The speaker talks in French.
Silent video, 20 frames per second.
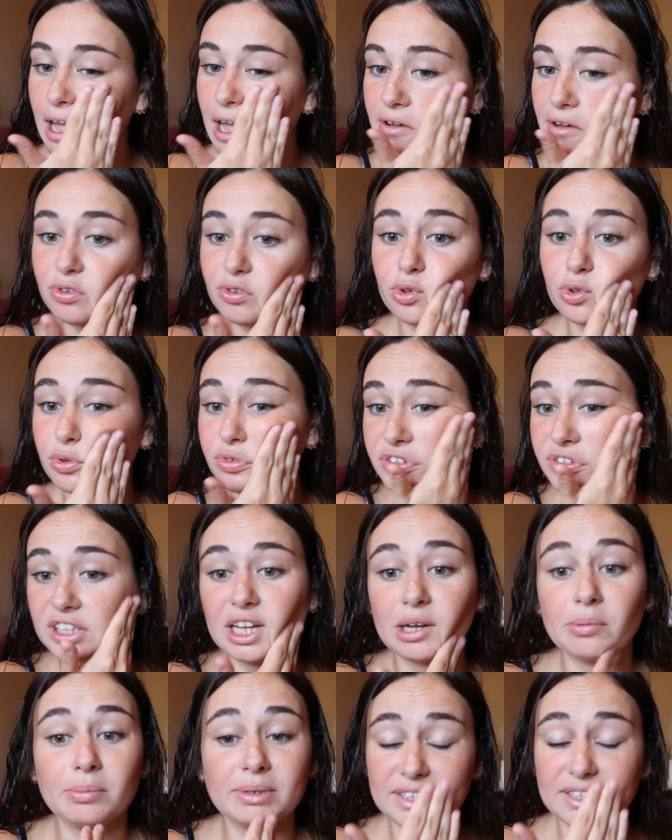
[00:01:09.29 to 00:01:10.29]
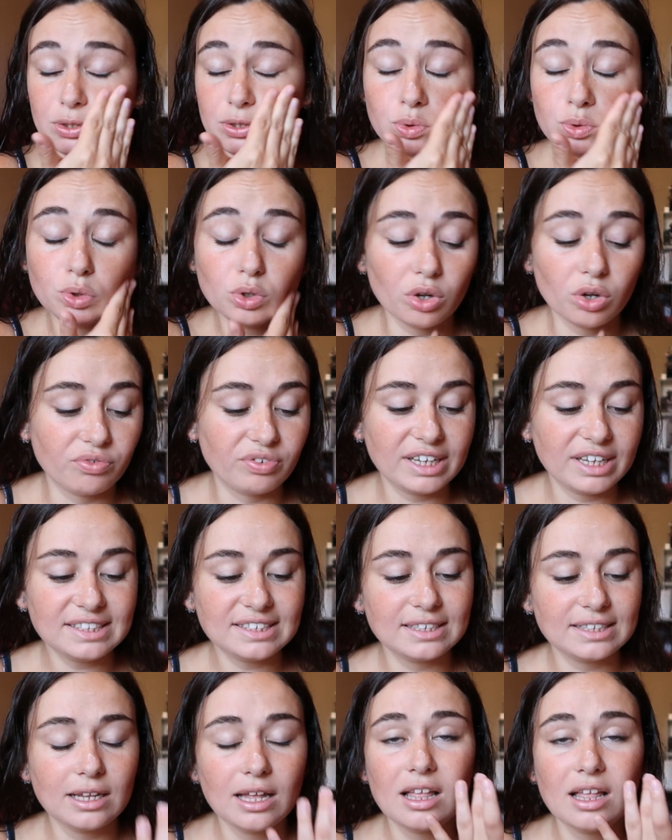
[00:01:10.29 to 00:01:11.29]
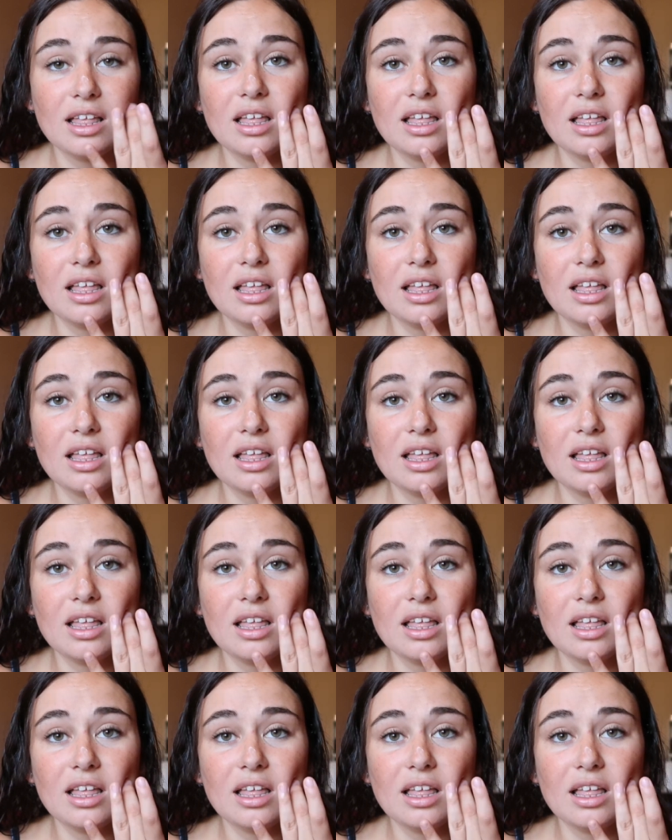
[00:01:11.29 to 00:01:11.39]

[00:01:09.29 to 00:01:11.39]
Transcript: avant de finir mes études en fait